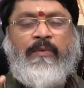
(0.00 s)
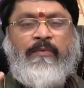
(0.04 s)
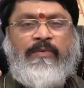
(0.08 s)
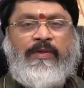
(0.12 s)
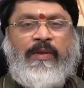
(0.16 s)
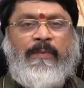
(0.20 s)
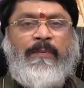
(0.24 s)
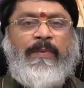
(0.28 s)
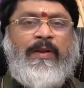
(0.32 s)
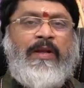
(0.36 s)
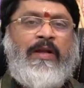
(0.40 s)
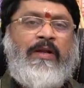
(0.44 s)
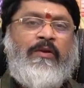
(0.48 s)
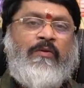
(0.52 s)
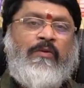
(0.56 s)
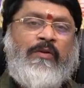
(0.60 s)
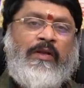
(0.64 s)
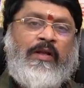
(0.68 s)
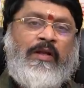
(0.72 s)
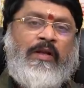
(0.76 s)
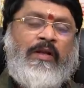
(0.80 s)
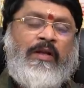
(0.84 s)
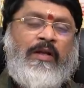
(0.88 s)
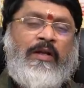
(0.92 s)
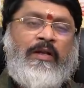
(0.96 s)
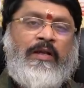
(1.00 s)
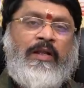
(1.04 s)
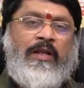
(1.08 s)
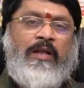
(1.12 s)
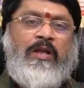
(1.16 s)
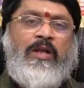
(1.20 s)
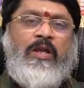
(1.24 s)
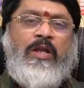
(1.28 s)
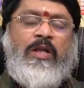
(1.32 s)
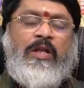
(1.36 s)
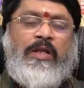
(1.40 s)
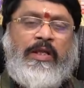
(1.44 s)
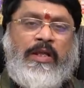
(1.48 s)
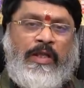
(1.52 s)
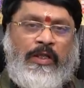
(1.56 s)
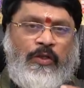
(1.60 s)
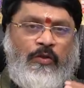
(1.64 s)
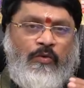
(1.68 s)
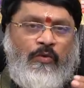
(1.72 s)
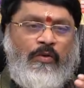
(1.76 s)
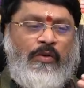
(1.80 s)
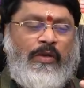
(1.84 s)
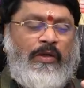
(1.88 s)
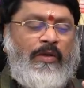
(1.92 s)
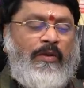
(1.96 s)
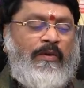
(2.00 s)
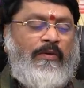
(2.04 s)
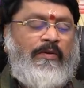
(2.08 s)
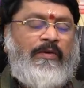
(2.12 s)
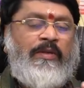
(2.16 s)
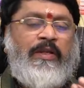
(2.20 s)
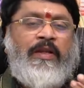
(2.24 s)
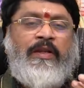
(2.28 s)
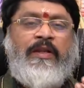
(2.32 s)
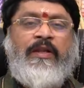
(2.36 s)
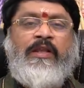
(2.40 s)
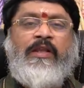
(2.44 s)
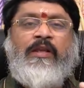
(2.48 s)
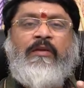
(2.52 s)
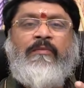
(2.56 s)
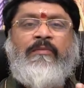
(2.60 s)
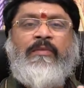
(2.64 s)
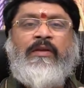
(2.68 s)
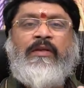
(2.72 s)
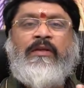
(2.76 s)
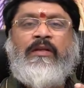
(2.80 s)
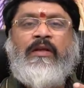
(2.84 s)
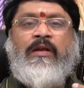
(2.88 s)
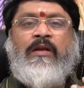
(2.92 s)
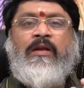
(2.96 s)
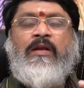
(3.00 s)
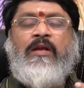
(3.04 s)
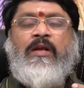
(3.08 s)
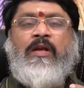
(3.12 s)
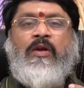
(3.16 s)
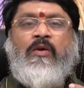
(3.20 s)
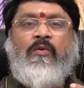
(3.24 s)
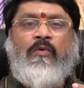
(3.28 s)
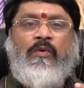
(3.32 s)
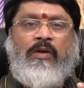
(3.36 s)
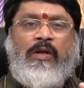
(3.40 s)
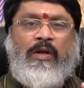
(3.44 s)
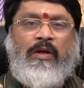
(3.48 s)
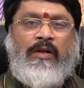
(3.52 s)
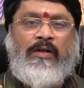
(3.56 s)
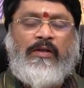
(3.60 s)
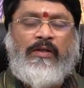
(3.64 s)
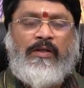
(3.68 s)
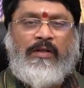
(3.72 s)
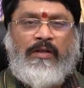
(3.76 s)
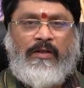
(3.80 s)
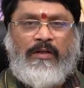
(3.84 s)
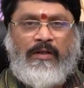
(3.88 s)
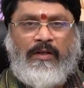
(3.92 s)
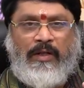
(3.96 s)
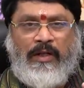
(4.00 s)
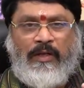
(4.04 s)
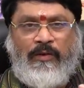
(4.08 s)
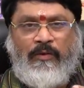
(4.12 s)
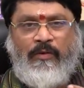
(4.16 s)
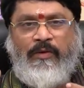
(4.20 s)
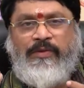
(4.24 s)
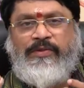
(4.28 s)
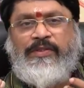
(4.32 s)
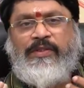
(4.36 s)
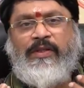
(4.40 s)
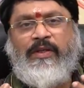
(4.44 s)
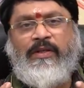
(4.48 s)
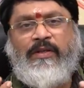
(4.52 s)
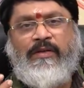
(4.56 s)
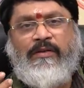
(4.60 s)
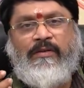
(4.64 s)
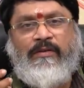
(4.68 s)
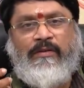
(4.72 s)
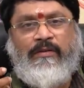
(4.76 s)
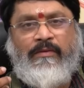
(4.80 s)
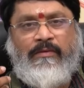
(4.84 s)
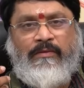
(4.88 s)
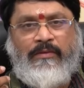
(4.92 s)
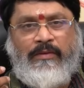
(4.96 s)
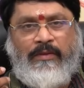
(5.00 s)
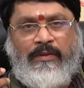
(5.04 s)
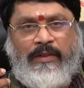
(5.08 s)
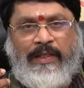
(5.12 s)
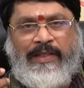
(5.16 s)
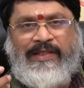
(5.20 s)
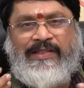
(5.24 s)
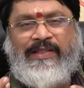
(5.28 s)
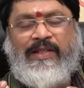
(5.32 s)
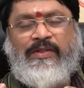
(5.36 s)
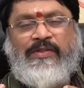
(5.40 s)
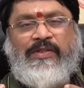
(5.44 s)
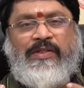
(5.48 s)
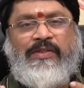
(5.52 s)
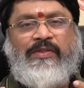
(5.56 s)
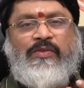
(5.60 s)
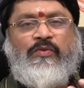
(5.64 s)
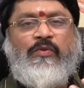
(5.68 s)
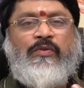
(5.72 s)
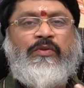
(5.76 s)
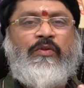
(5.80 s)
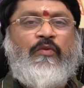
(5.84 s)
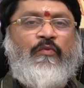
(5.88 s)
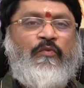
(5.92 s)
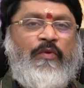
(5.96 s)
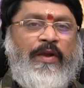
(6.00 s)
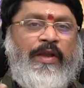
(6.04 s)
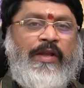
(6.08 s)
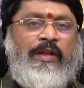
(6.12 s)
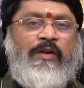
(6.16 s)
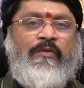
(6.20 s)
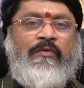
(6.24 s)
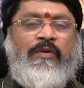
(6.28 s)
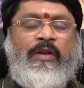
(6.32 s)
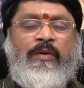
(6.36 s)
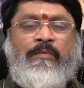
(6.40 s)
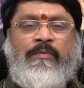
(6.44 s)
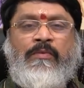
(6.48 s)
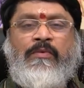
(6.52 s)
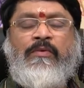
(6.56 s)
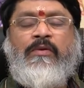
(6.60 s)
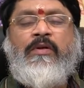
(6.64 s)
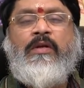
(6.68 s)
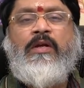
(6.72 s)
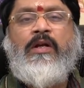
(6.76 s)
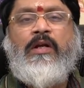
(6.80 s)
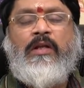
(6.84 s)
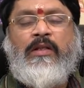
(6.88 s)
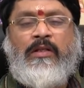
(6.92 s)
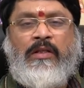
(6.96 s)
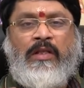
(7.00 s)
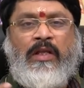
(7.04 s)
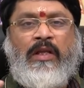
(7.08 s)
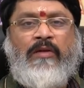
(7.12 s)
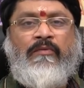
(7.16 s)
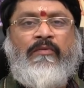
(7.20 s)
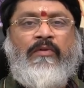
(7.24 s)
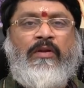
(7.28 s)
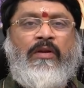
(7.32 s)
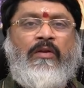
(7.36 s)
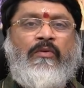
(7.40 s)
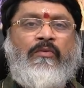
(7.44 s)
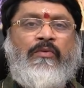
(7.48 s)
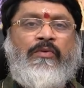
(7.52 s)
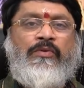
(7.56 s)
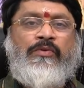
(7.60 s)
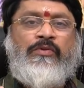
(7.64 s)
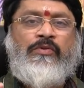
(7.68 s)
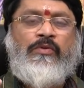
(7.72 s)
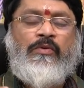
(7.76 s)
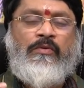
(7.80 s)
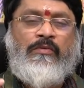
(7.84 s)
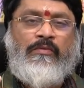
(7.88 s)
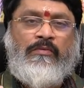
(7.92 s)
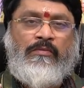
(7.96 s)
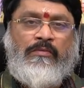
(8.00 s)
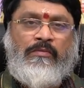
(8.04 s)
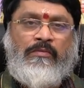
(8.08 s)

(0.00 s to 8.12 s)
మనం చెప్పాలంటే ఒక రకంగా అంటే ఏదో ఒక నిర్ణయం మీద ఒక అక్రాస్ ద డిస్కషన్స్ కొంత ఫైర్ అవ్వడము దానివల్ల కొంచెం